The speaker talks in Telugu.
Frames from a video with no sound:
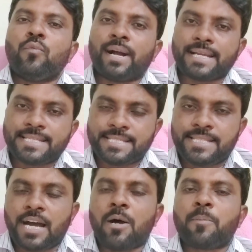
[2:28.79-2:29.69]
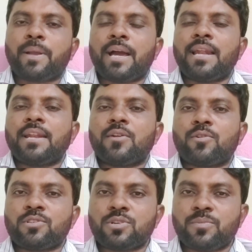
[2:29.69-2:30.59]
ఒక జాబ్ క్యాలెండర్
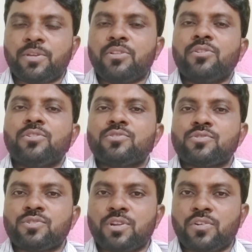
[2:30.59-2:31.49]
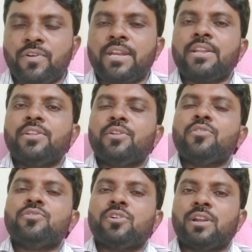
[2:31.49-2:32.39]
కోసం ఎదురు చూస్తున్నటువంటి
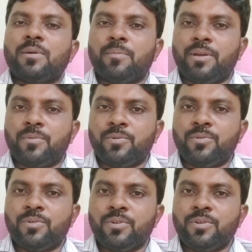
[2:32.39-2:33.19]
నిరుద్యోగులం మేము